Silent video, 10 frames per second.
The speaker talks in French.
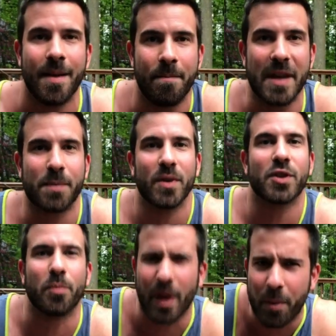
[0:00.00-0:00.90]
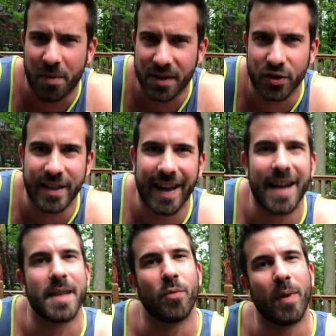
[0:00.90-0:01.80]
Mais je pense que pour la population
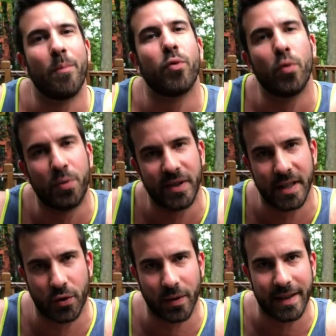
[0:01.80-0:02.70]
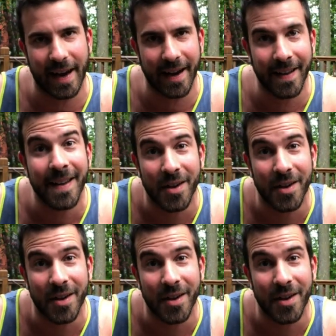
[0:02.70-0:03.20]
générale, il y a des mouvements beaucoup plus sécuritaires